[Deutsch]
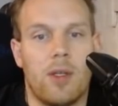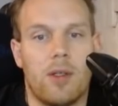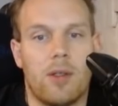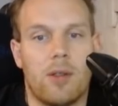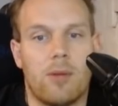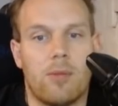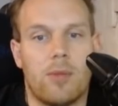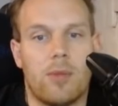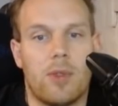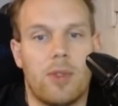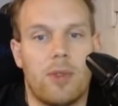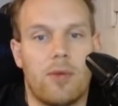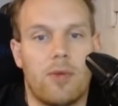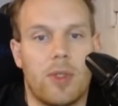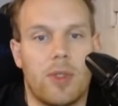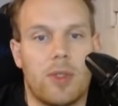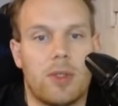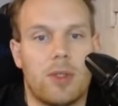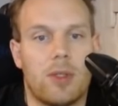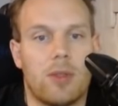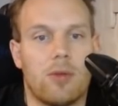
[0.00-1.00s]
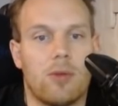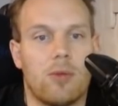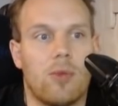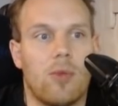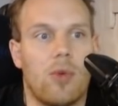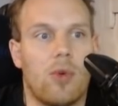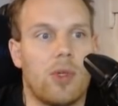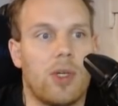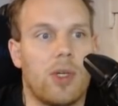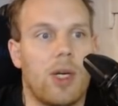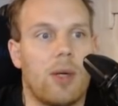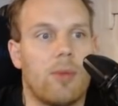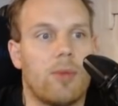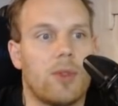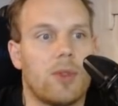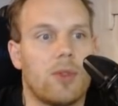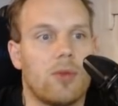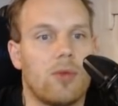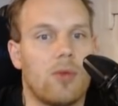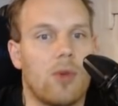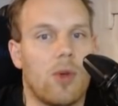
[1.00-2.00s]
Ähm, die Fettsitzung morgen Abend
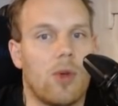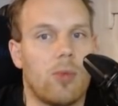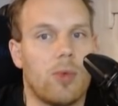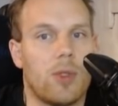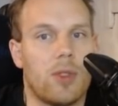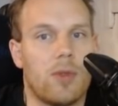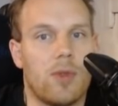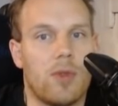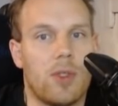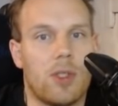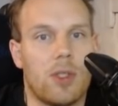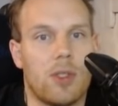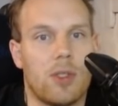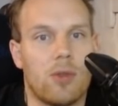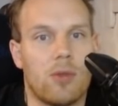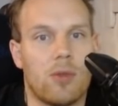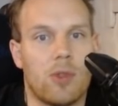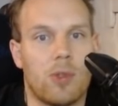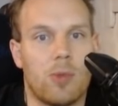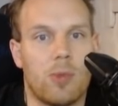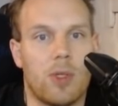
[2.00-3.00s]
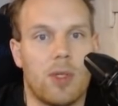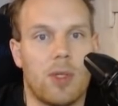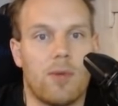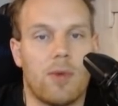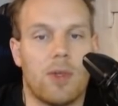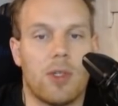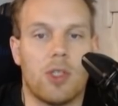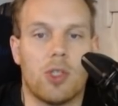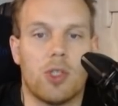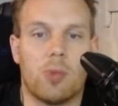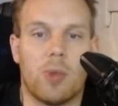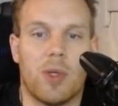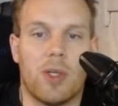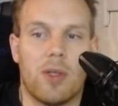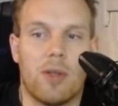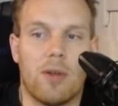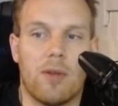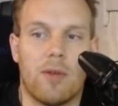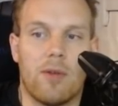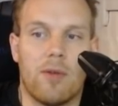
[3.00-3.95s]
ist unglaublich wichtig und ich bin einfach gespannt,